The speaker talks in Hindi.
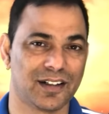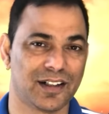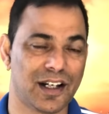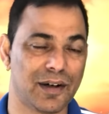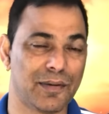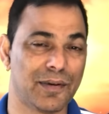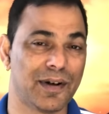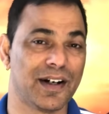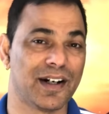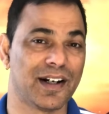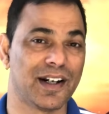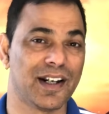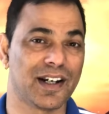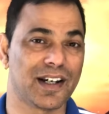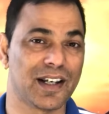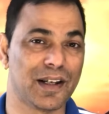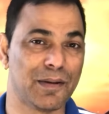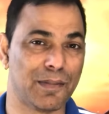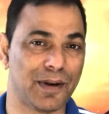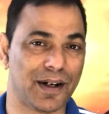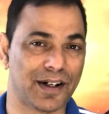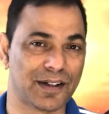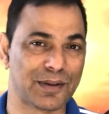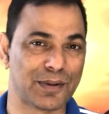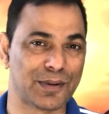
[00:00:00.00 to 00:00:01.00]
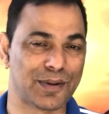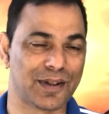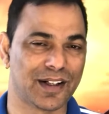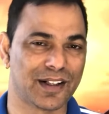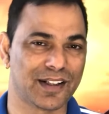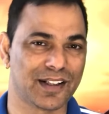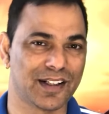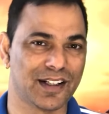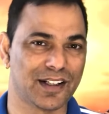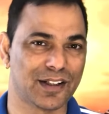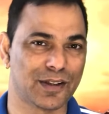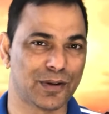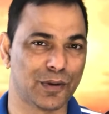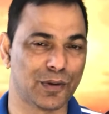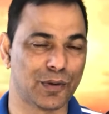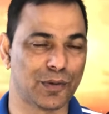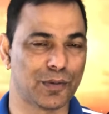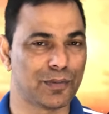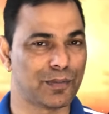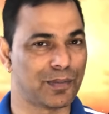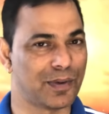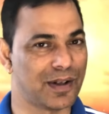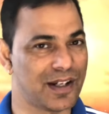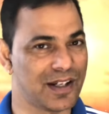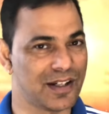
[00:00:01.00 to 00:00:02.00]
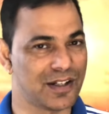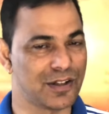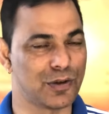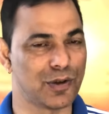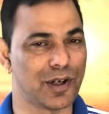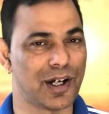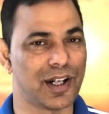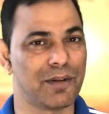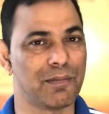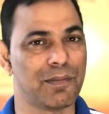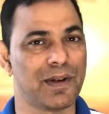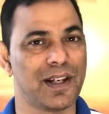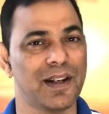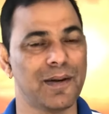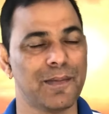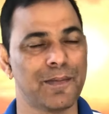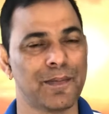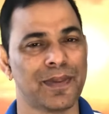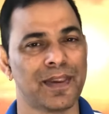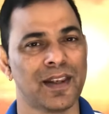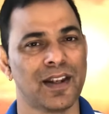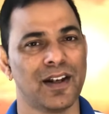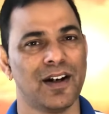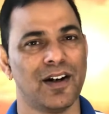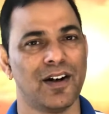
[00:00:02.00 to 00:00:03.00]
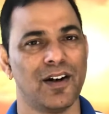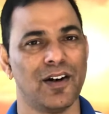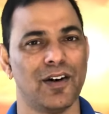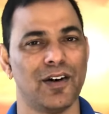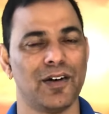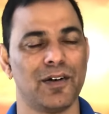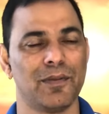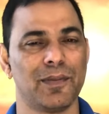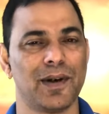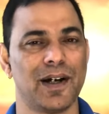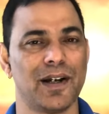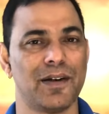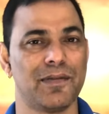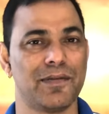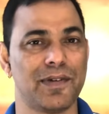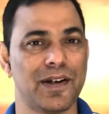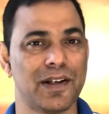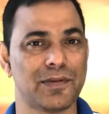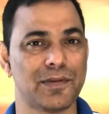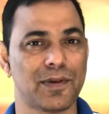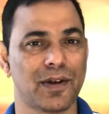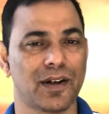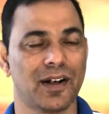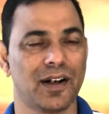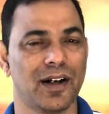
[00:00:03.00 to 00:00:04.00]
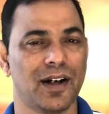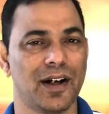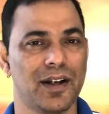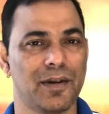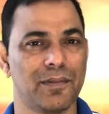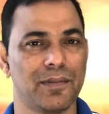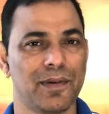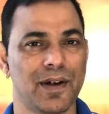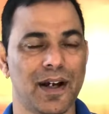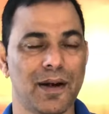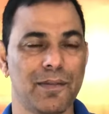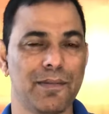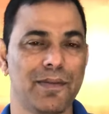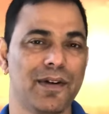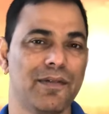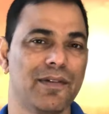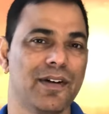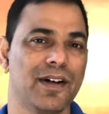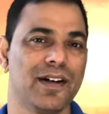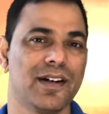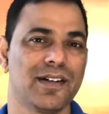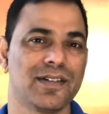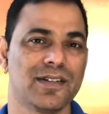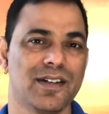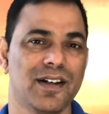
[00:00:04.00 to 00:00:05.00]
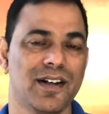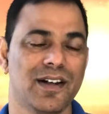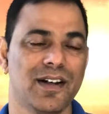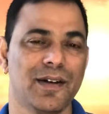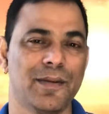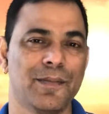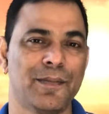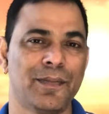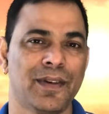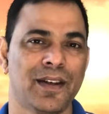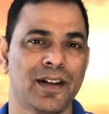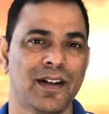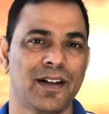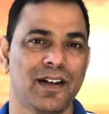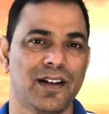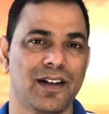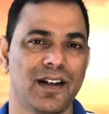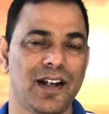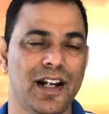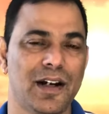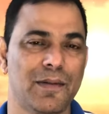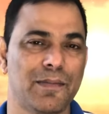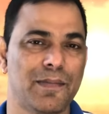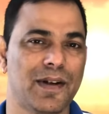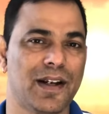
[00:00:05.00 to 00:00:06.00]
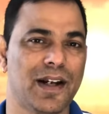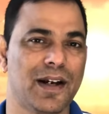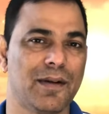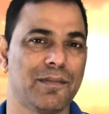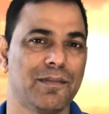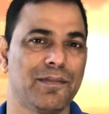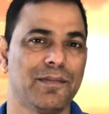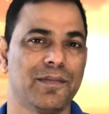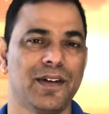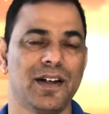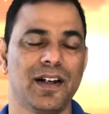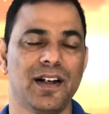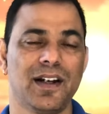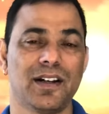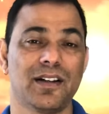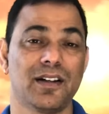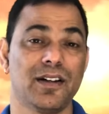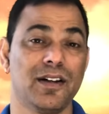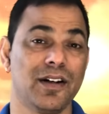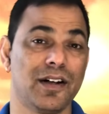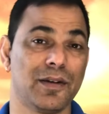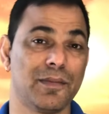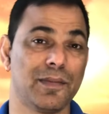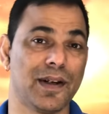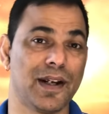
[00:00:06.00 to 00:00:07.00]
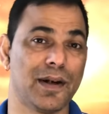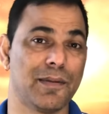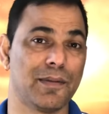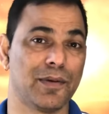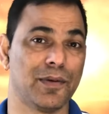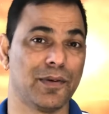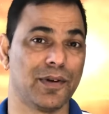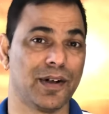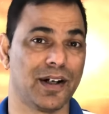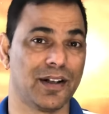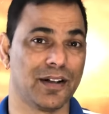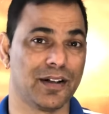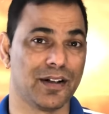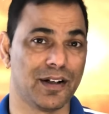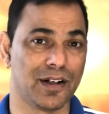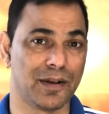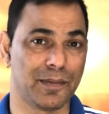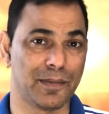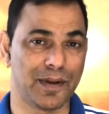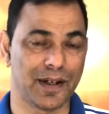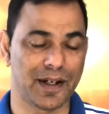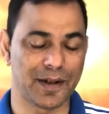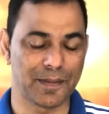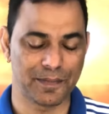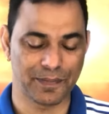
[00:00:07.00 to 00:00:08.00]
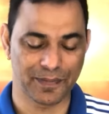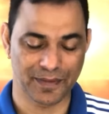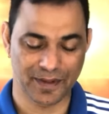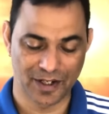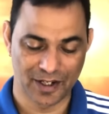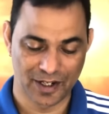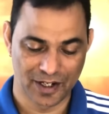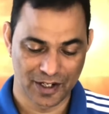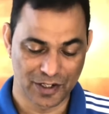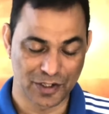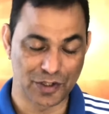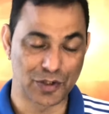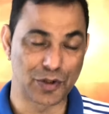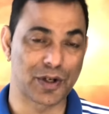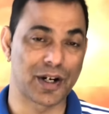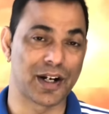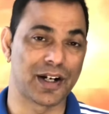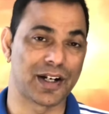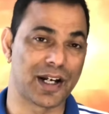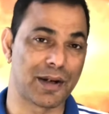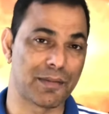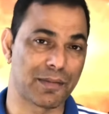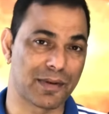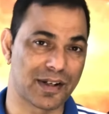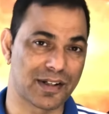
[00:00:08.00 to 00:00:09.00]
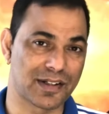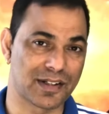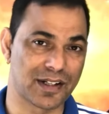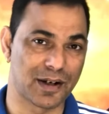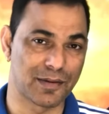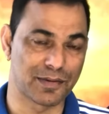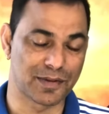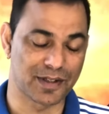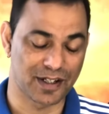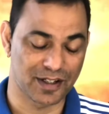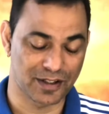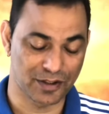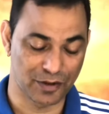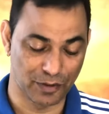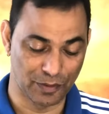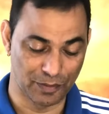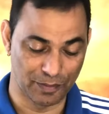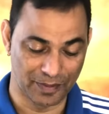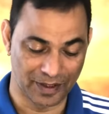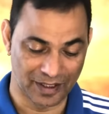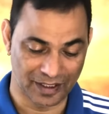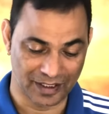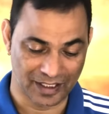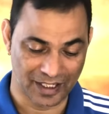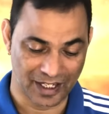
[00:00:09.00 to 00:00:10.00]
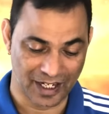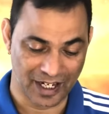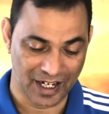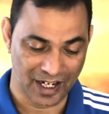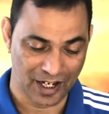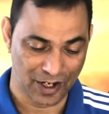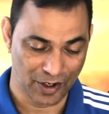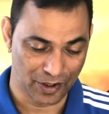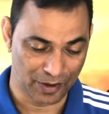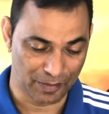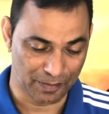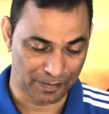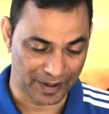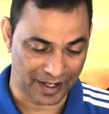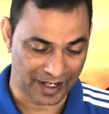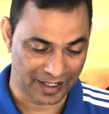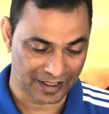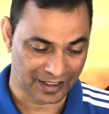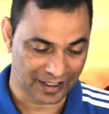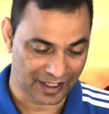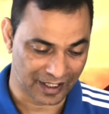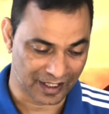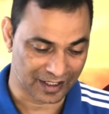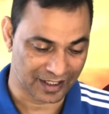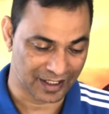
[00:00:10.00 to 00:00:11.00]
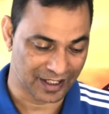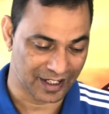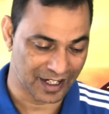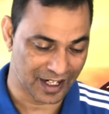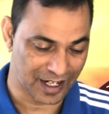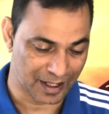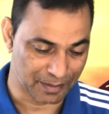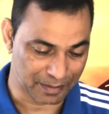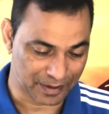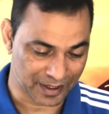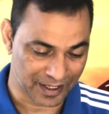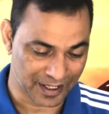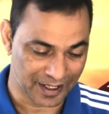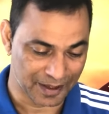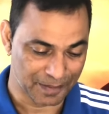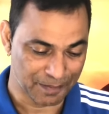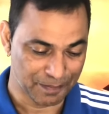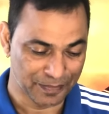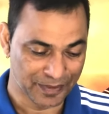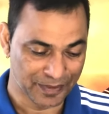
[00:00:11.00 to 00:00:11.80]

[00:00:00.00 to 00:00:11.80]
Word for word: गिव एंड टेक की बात हो जाती है तो प्लीज़ ज्वाइन मी ऑन माय फेसबुक लाइव एवरी एम 8 थर्टी पी एम टू नाइन थर्टी एम यू के टाइम के हिसाब से तो मिलते हैं और बात करते हैं आपकी